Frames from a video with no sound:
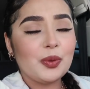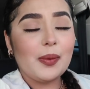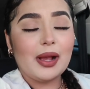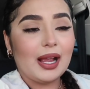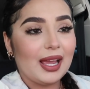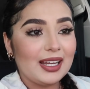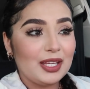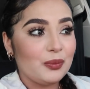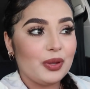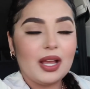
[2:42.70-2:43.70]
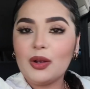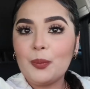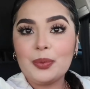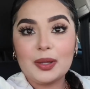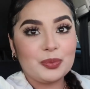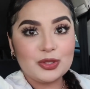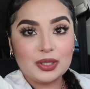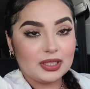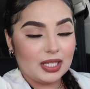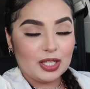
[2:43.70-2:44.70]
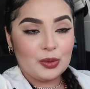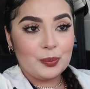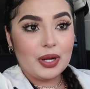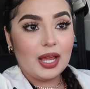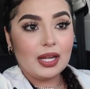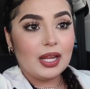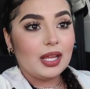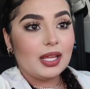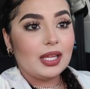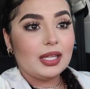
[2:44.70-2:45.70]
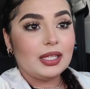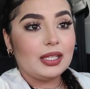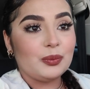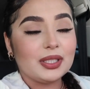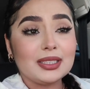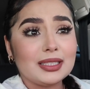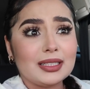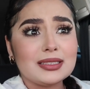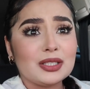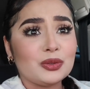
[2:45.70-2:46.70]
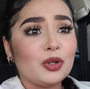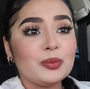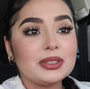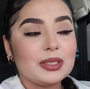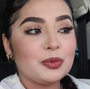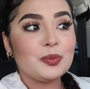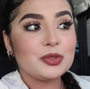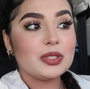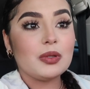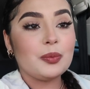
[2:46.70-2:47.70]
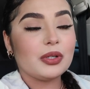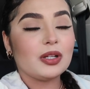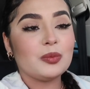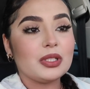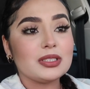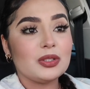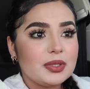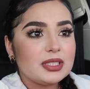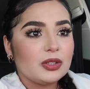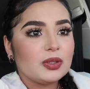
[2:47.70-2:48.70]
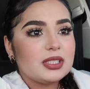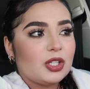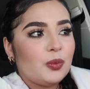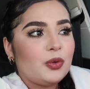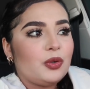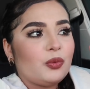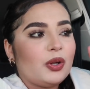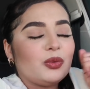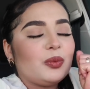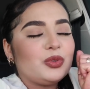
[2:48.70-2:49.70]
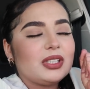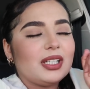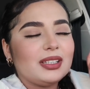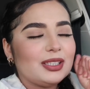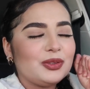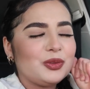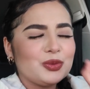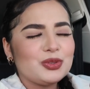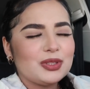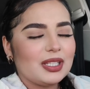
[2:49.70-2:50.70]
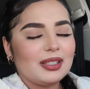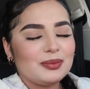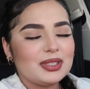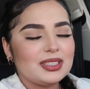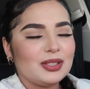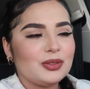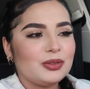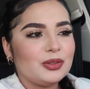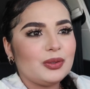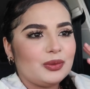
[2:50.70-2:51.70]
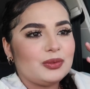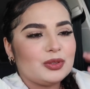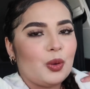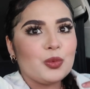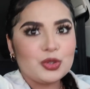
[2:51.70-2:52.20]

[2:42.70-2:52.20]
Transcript: voy a bajar y voy a comprar pues lo que tenga que comprar y voy a tratar de hacer todo lo más rápido posible porque como les digo, me siento así como cuando hay mucha gente, no sé, me siento como